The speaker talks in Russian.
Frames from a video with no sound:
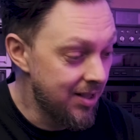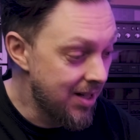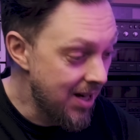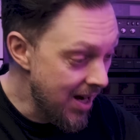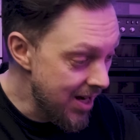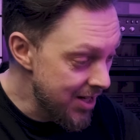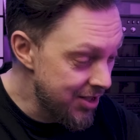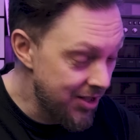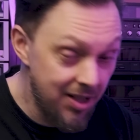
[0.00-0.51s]

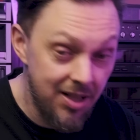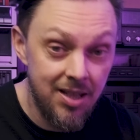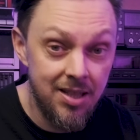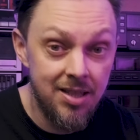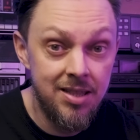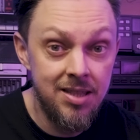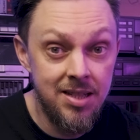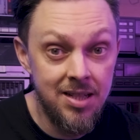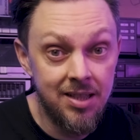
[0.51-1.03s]
Каждый
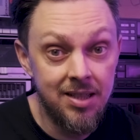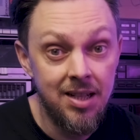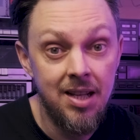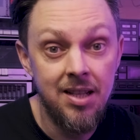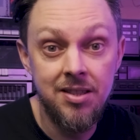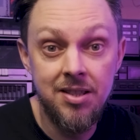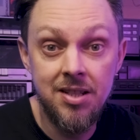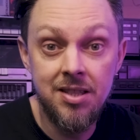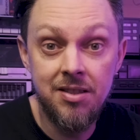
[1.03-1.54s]
из них
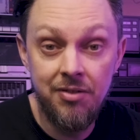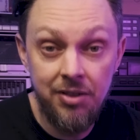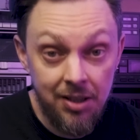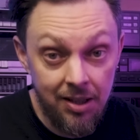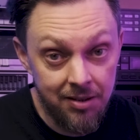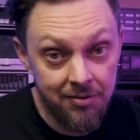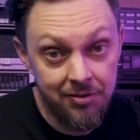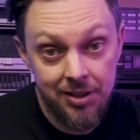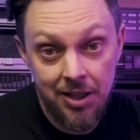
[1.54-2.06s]

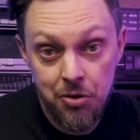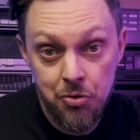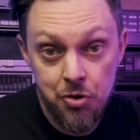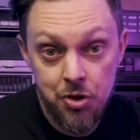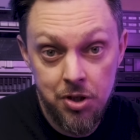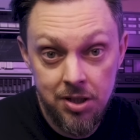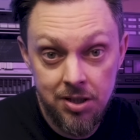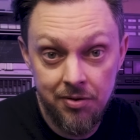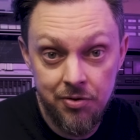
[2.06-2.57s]
действительно
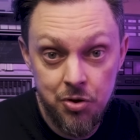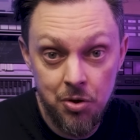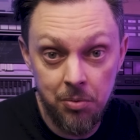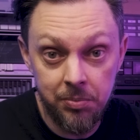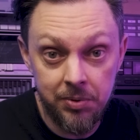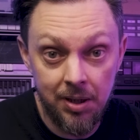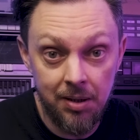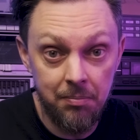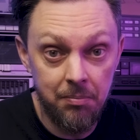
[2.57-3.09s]
выдающийся в
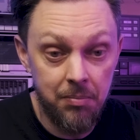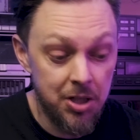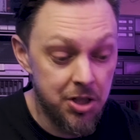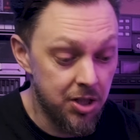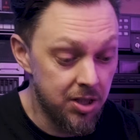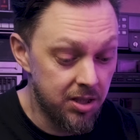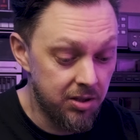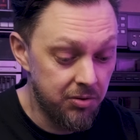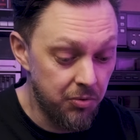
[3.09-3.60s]
чем-то.
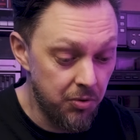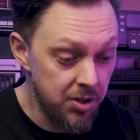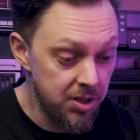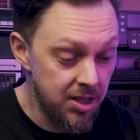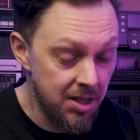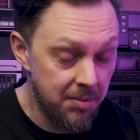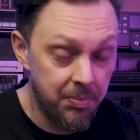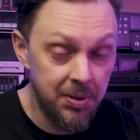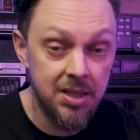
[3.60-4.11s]
Большинство
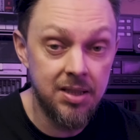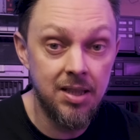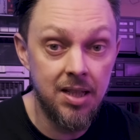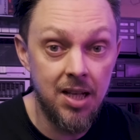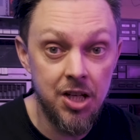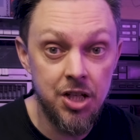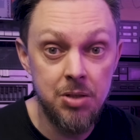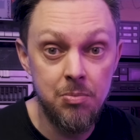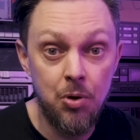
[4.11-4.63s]
из них
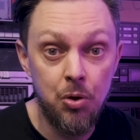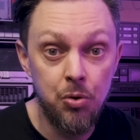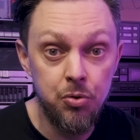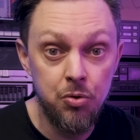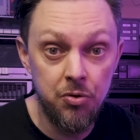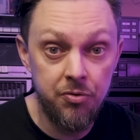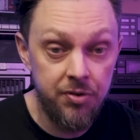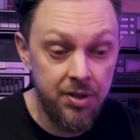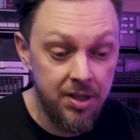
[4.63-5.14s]
по-настоящему
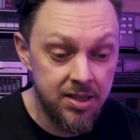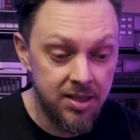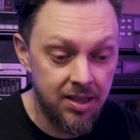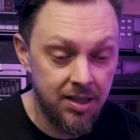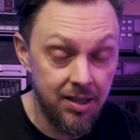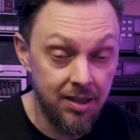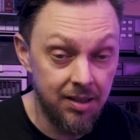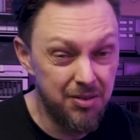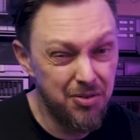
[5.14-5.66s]

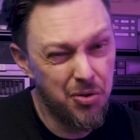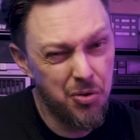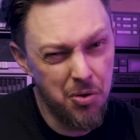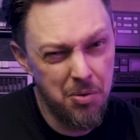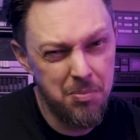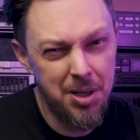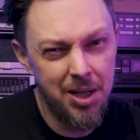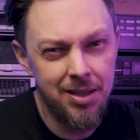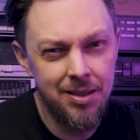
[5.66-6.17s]
аудиофильские, ну
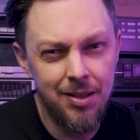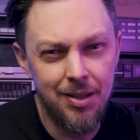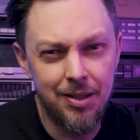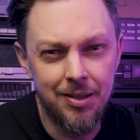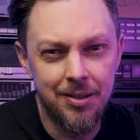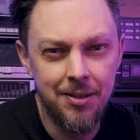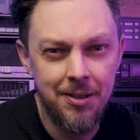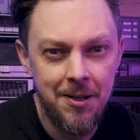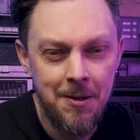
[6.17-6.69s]
кроме
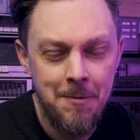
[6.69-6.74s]
одних.